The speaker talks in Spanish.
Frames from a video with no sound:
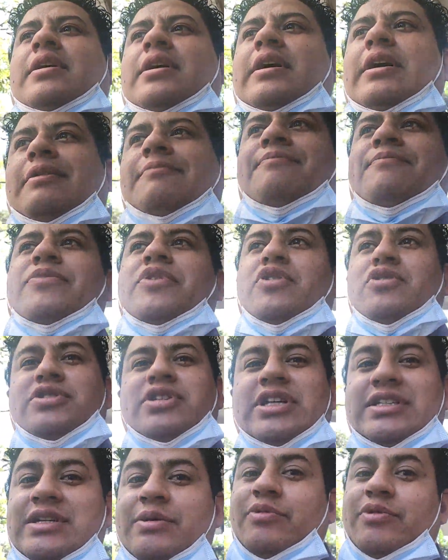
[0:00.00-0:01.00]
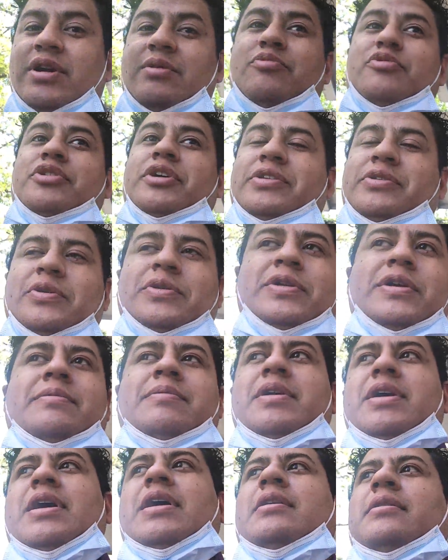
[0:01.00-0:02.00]
Eh, no sé si voy a poder
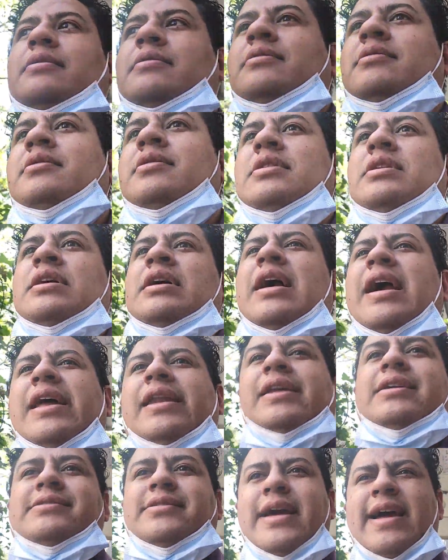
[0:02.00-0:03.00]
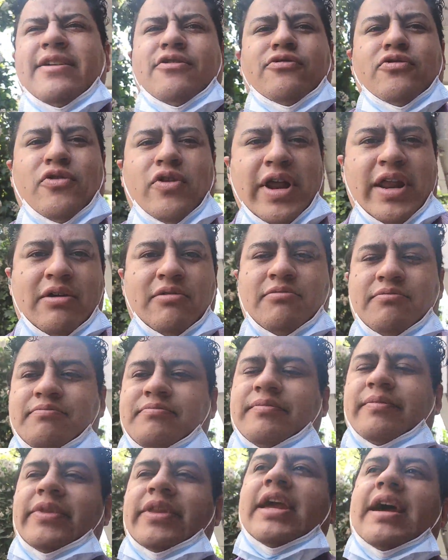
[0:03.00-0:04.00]
todavía. En este año no creo.
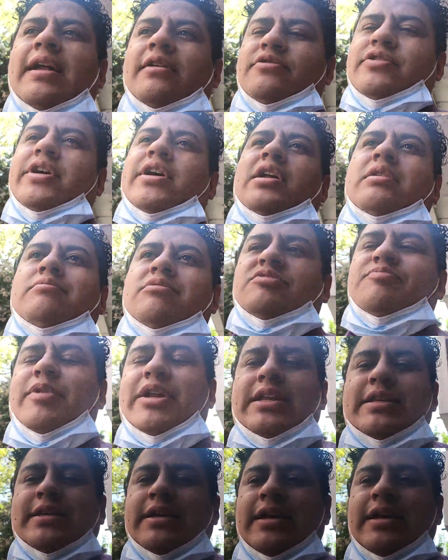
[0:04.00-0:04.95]
Ya lo dejaremos para el